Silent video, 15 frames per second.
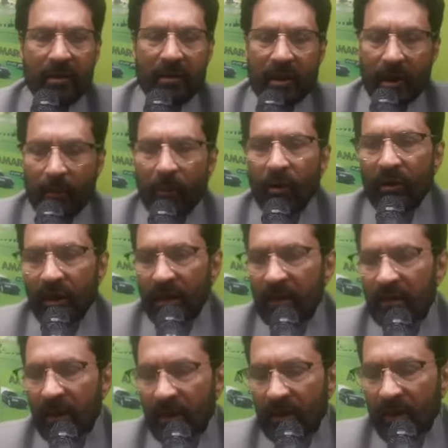ये अमाउंट
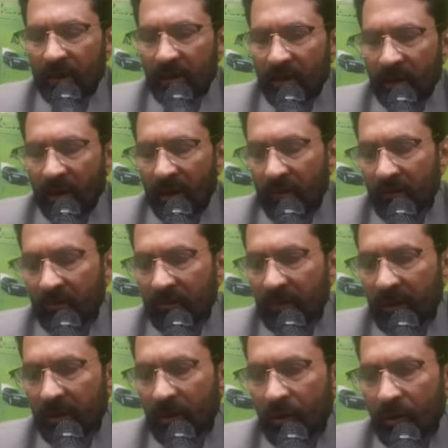नहीं दिया जा सकता
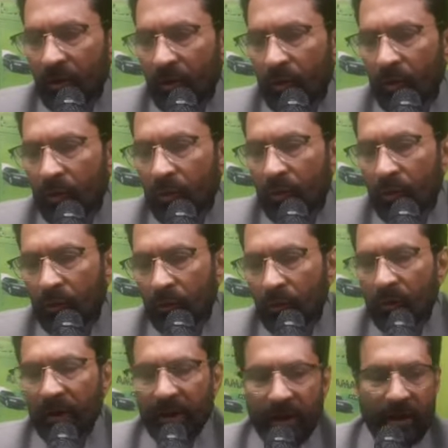तो
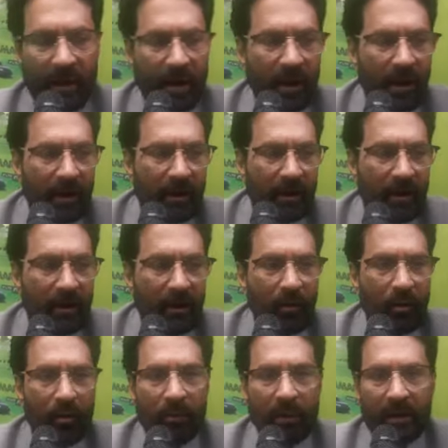उन्होंने ये कहा कि
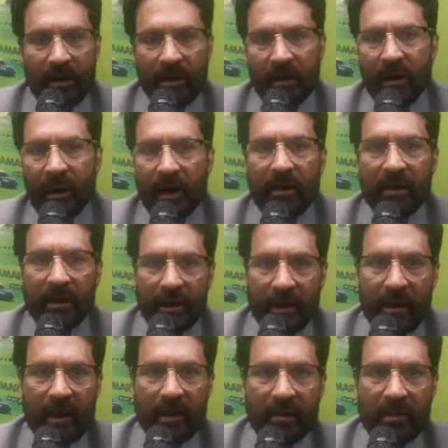गवर्नमेंट की ग्रांट ही
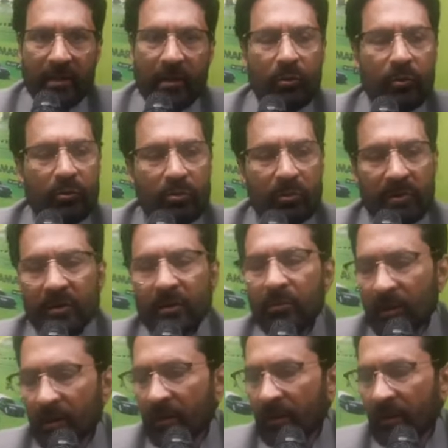नेड आती है उसमें से
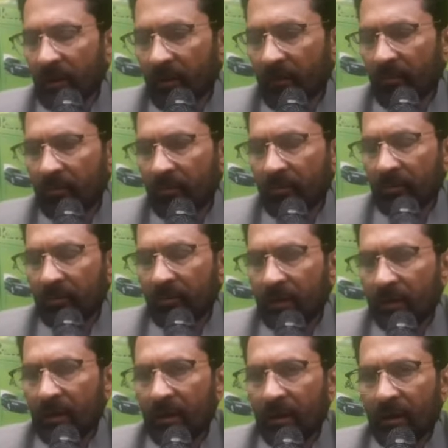हम देते हैं
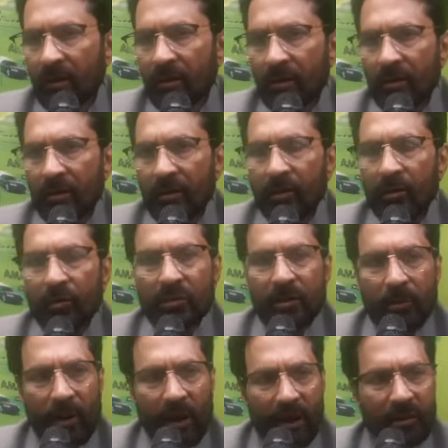
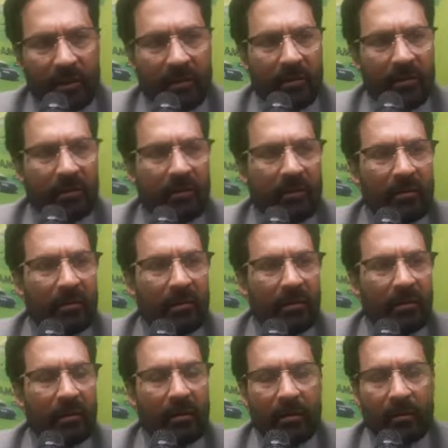उसके बाद
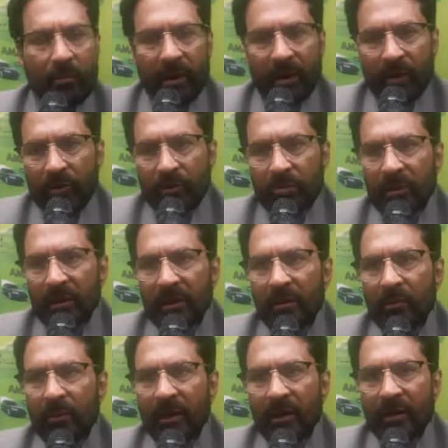मैंने उस
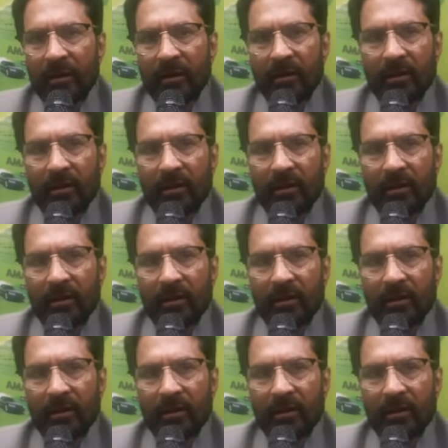मीटिंग में